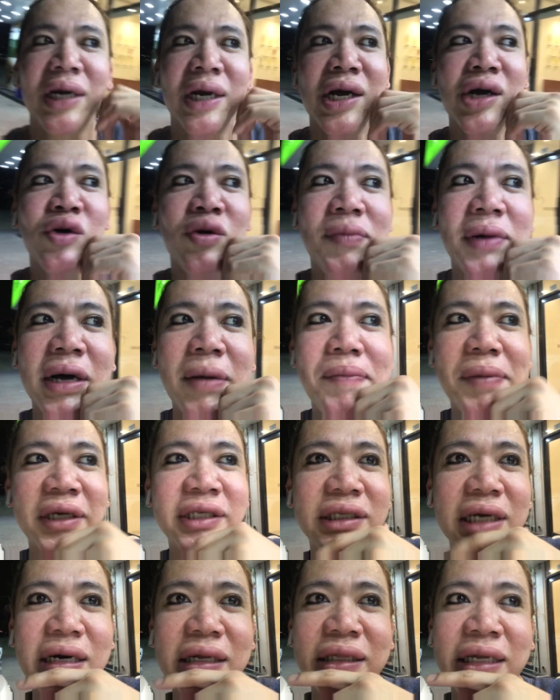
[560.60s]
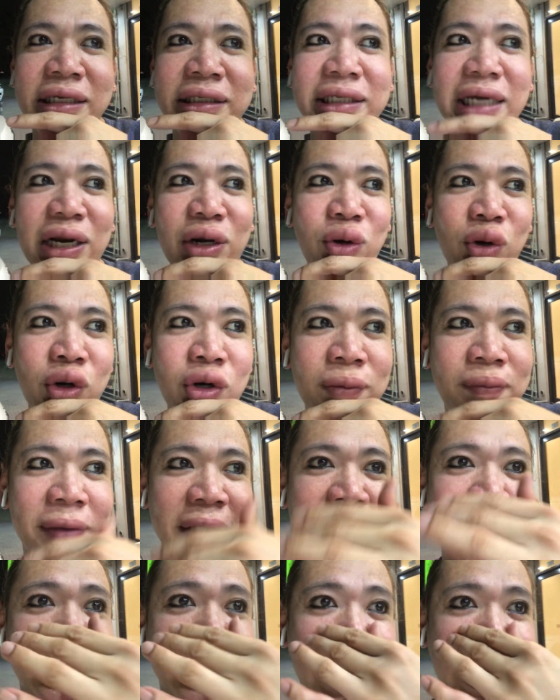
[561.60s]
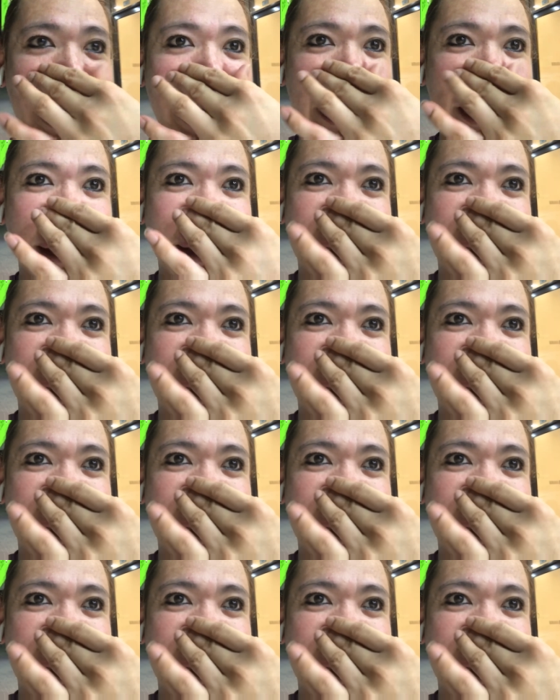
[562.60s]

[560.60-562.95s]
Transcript: lang ako makapagsalita sa loob kasi